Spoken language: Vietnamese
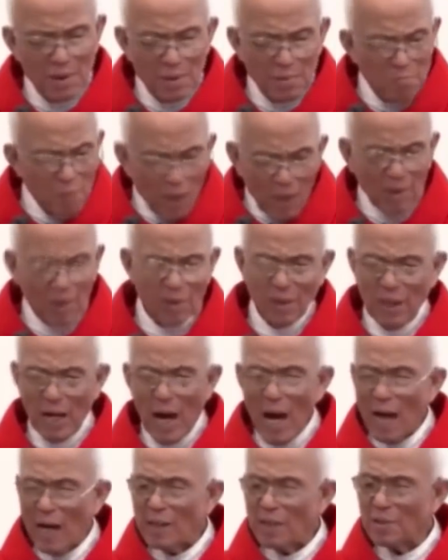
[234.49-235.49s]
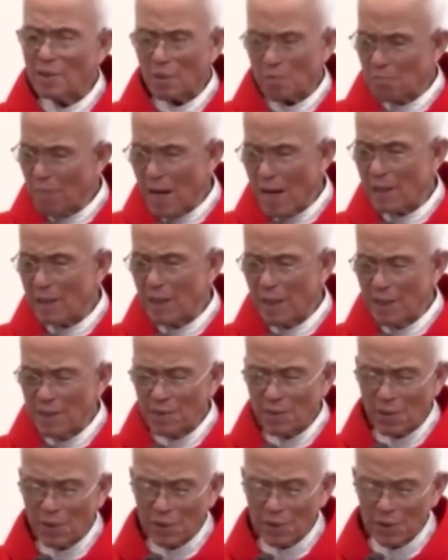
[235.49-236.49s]
Bất kỳ ai được mang đến
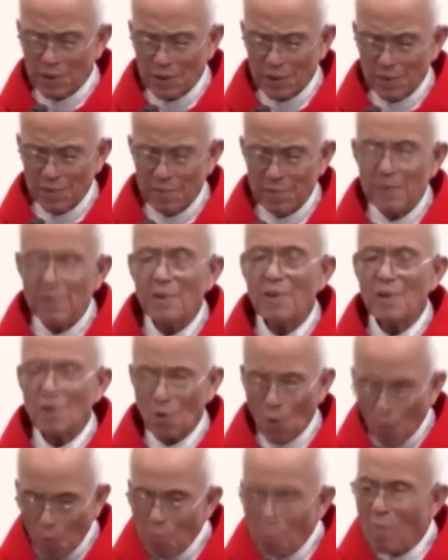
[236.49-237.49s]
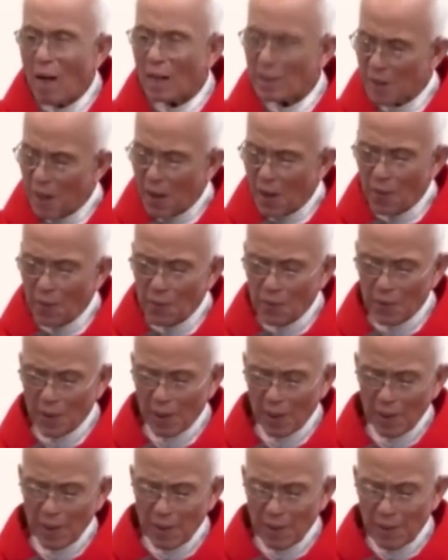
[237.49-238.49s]
cho người, cũng Matthew kể
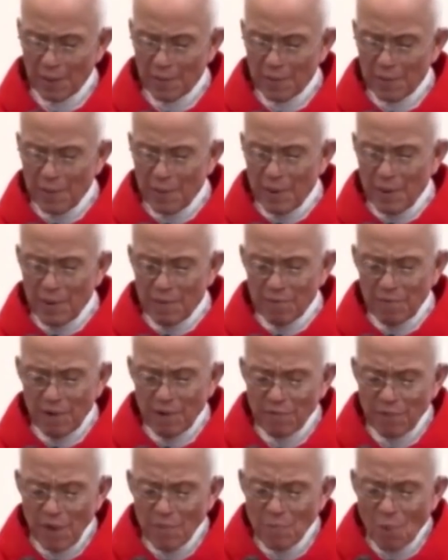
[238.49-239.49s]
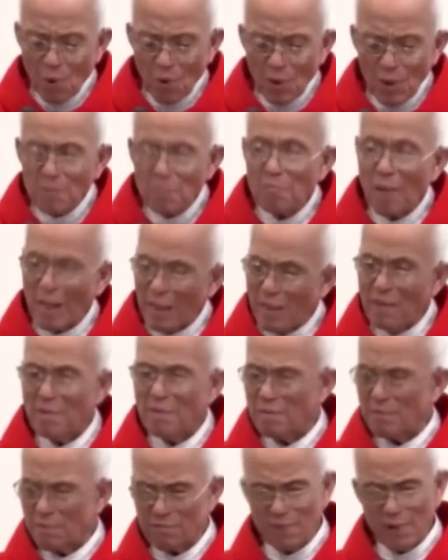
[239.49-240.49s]
là và với một ít bánh
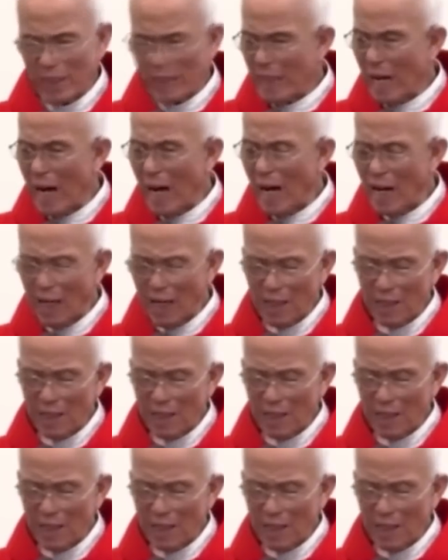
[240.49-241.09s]
và cá,